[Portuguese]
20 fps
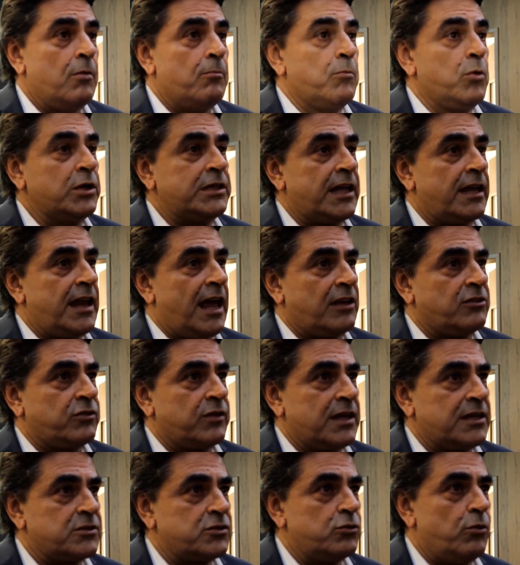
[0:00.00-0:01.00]
muitas das
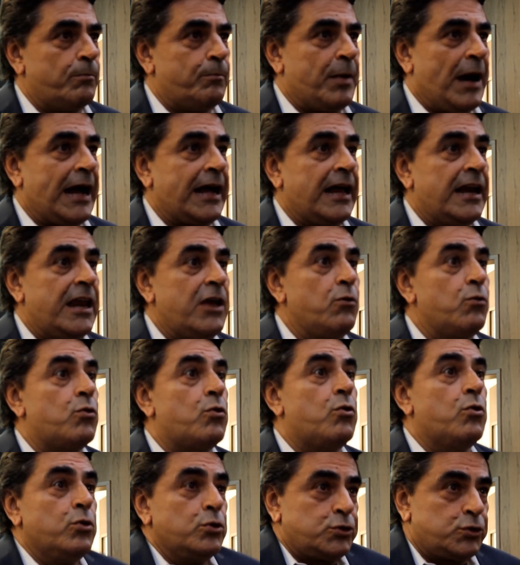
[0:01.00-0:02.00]
vezes não paga nem o
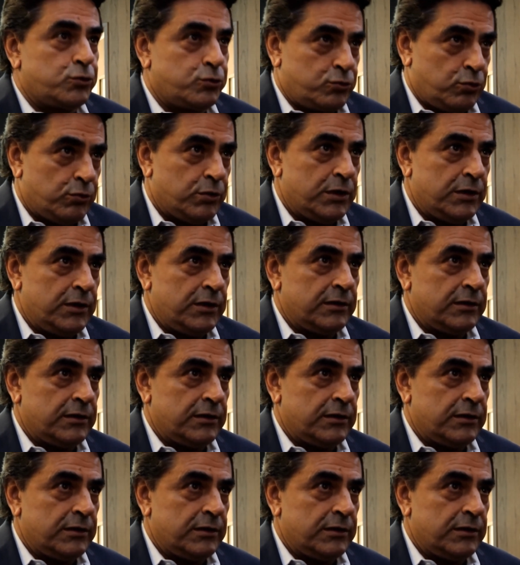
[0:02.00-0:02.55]
custo